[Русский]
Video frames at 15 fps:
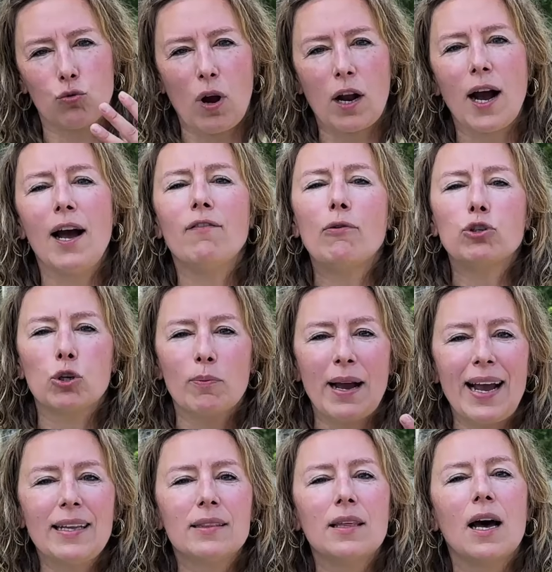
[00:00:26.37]
какая. В общем,
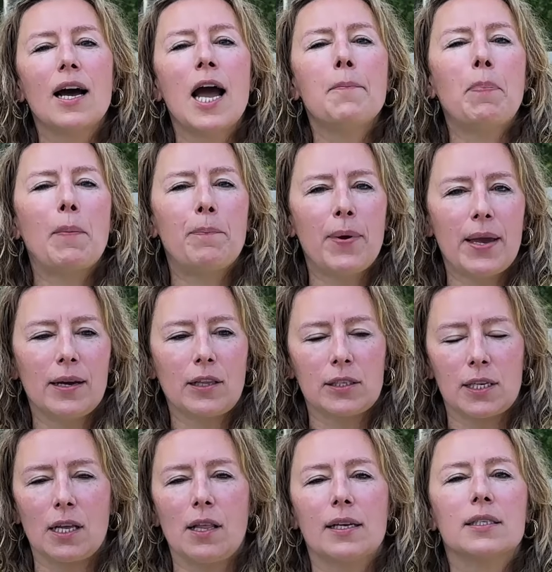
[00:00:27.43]
это эпопея, это
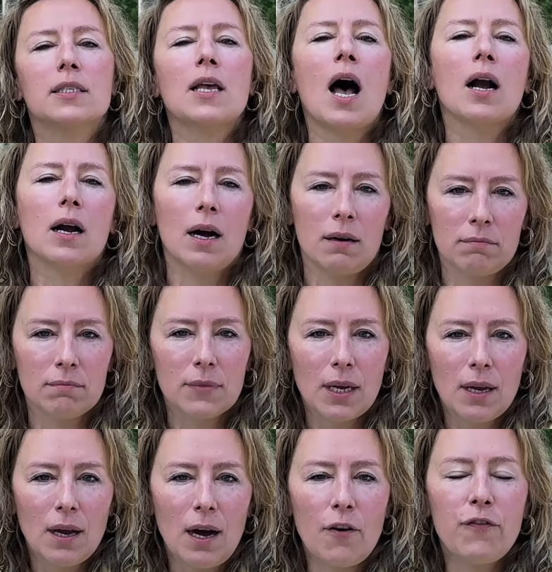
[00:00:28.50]
целая сага
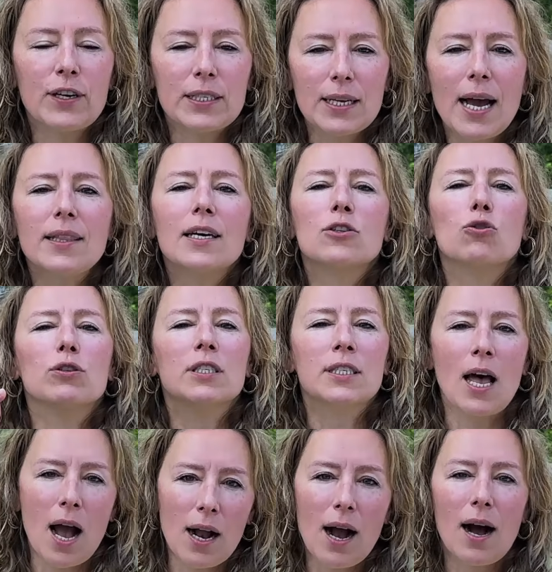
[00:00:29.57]
о форсайтах, то есть
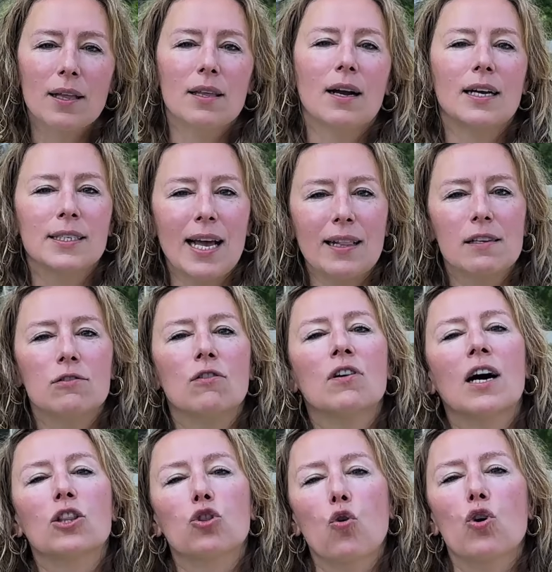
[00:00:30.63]
сага о доказательствах,
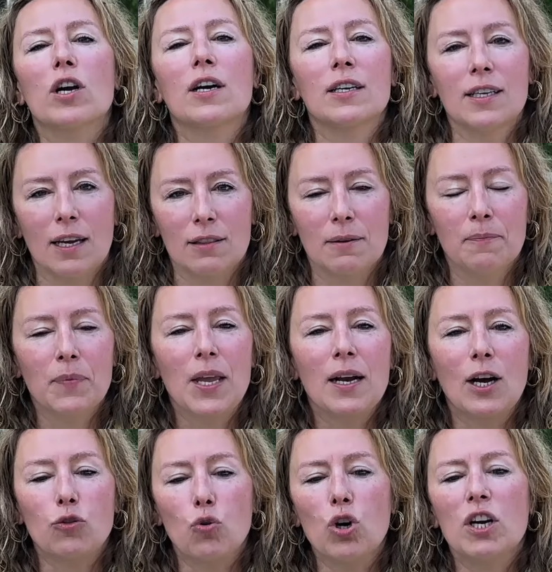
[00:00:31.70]
которых нет
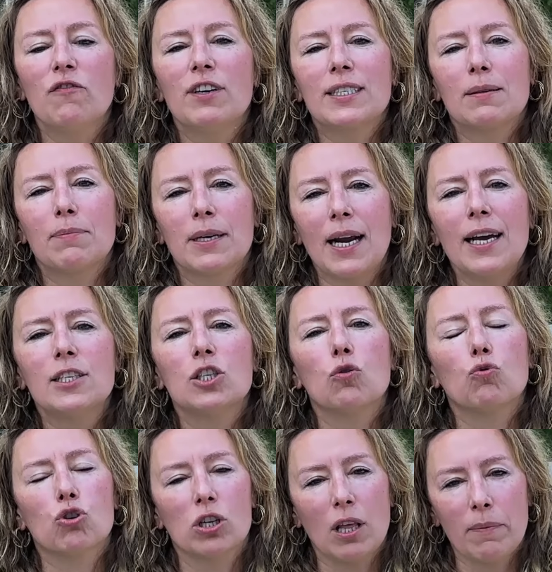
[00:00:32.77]
которые вы собираете
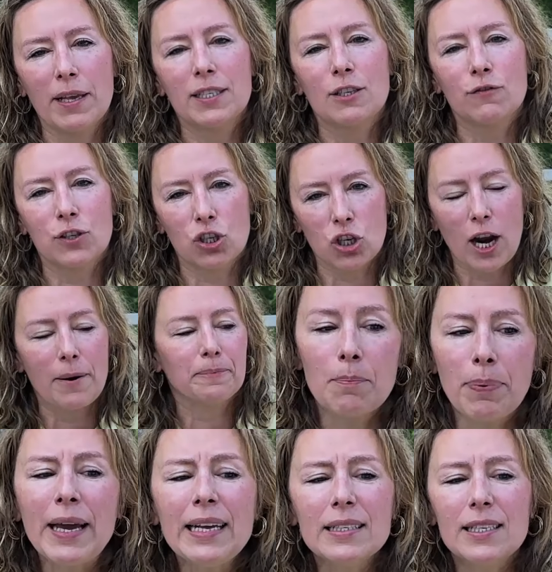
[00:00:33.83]
уже на месте в США.
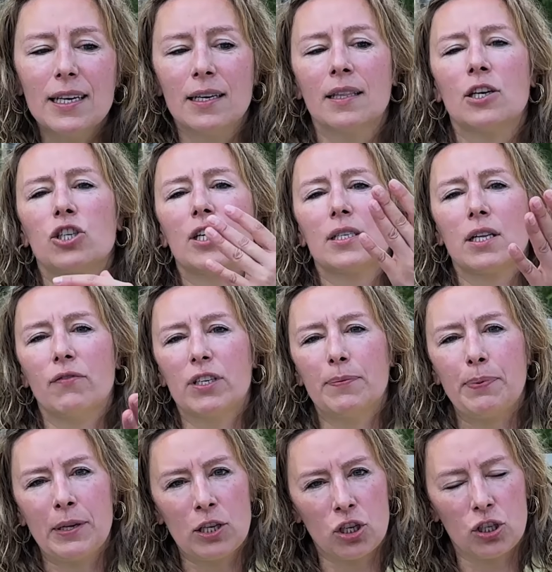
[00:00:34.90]
По идее, даже если вы не
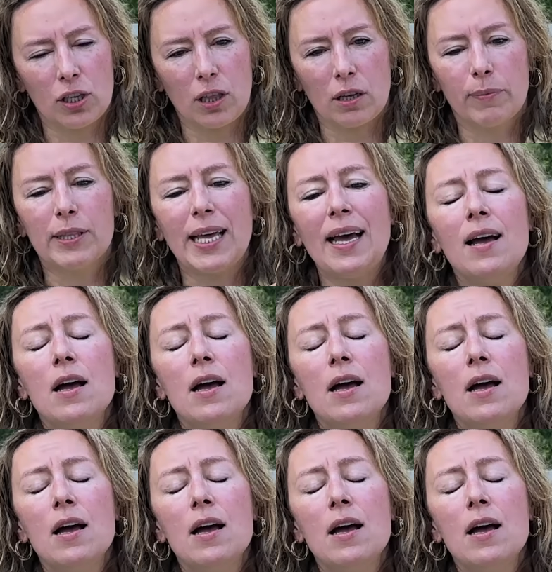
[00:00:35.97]
принадлежите к ЛГБТ,